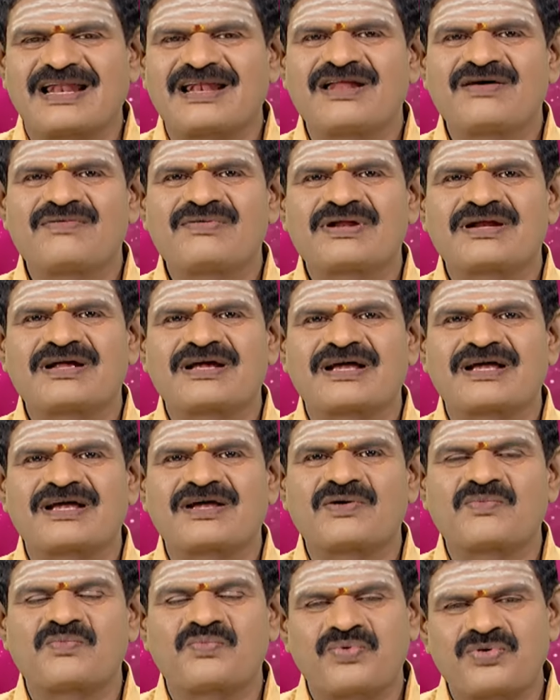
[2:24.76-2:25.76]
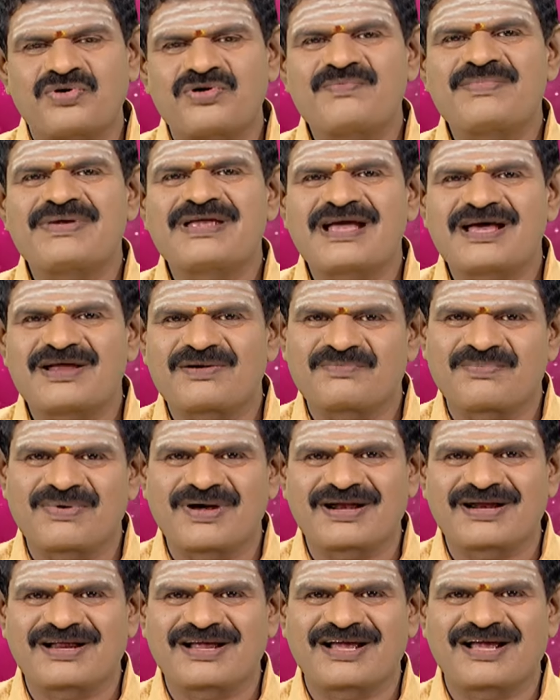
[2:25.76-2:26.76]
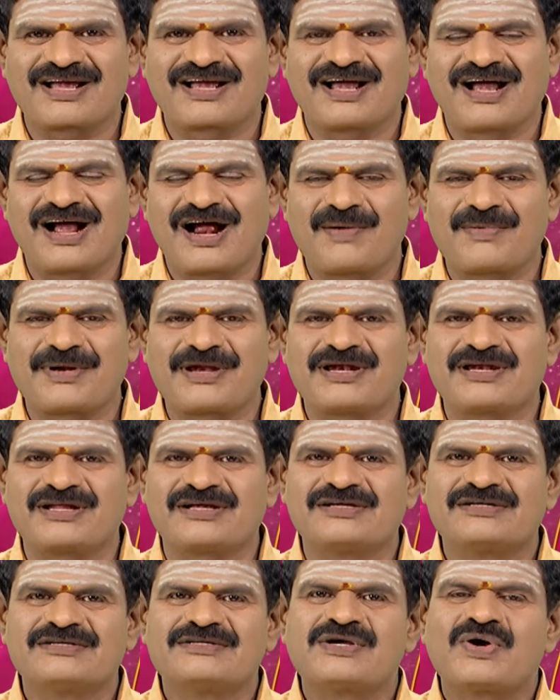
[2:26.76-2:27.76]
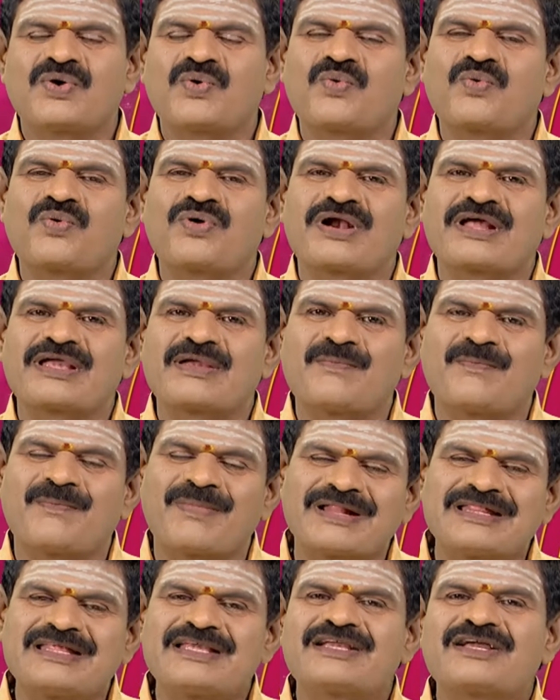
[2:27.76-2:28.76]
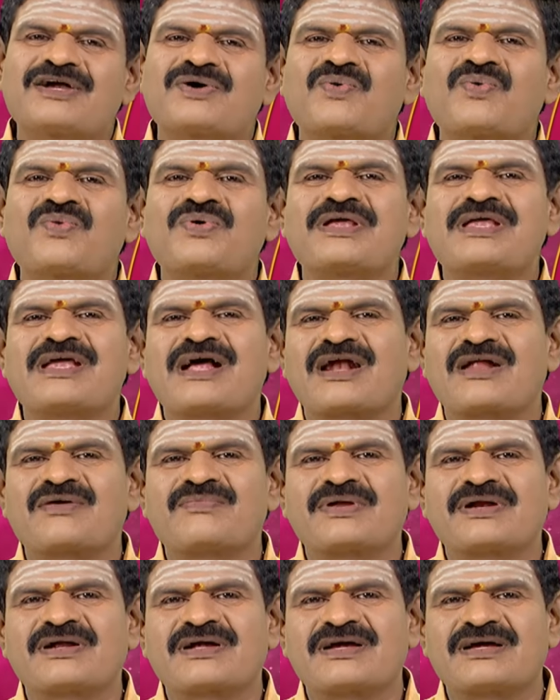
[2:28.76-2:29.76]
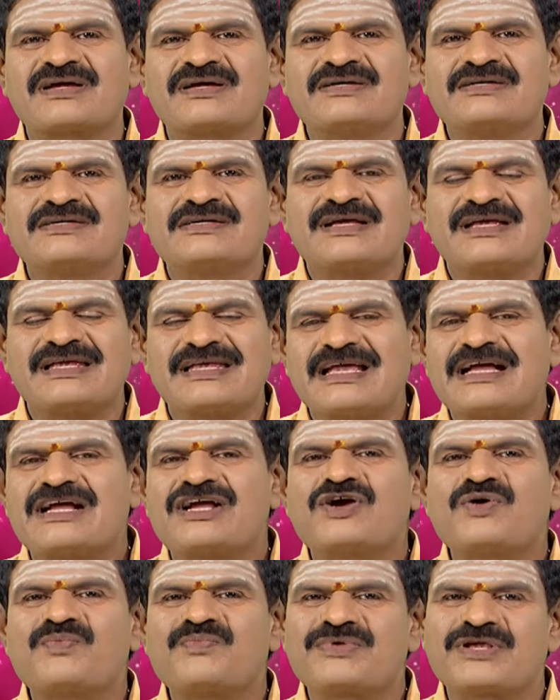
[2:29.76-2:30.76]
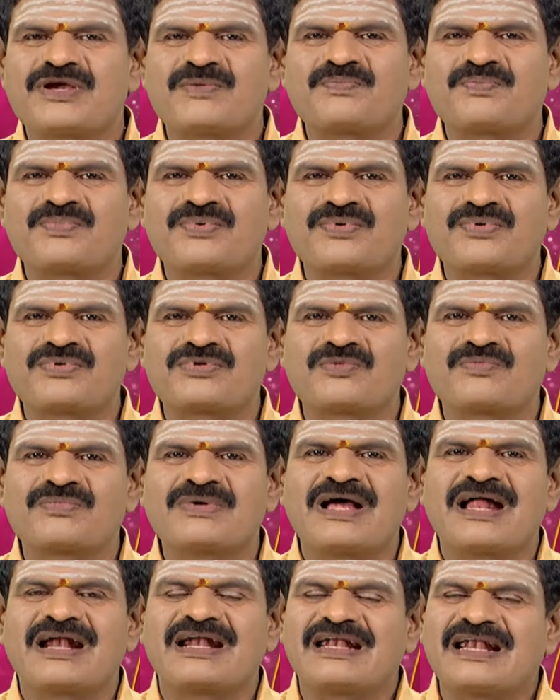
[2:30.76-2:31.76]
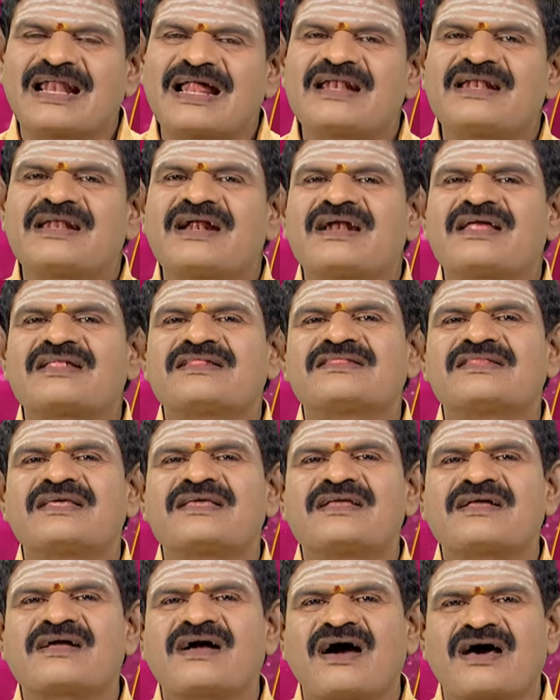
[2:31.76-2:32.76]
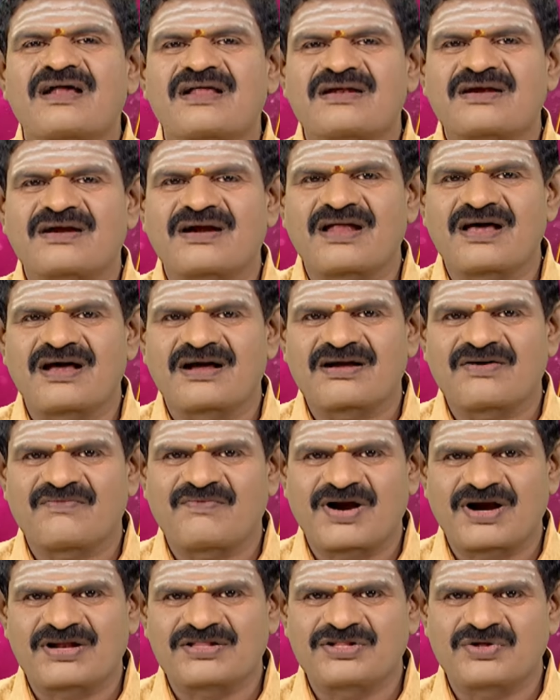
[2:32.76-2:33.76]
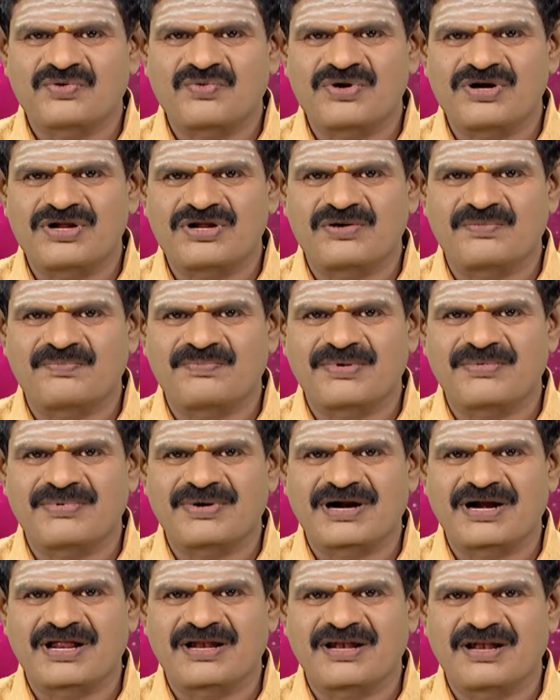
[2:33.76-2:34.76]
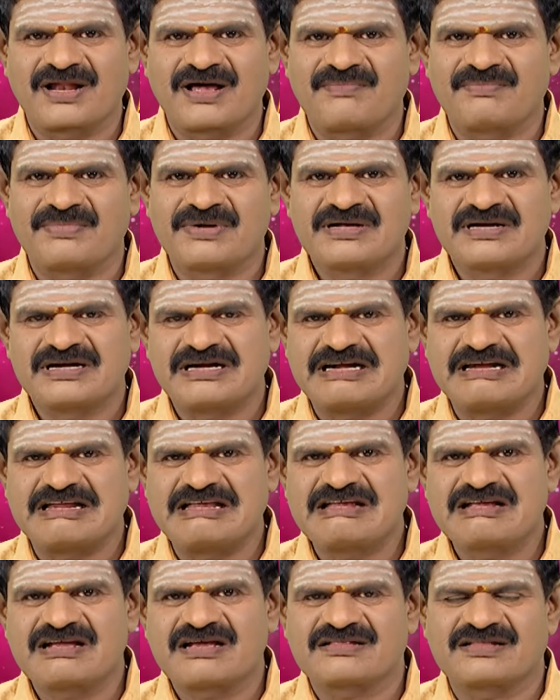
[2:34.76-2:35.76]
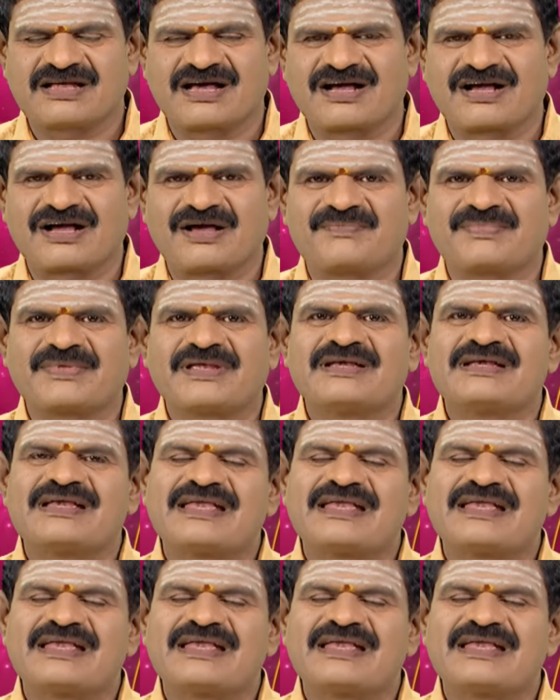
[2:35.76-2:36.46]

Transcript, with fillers: நல்லவருங்க பொறுமையாக இருப்பாருங்க அப்படின்னு உங்களை மதிக்கக்கூடிய அளவிற்கு எங்கு எங்கும் எப்பொழுதும் நன்னடத்தைக்காரர்களாக வாழ்ந்து கொண்டிருப்பவர்களெல்லாம் நீங்கள் தாங்க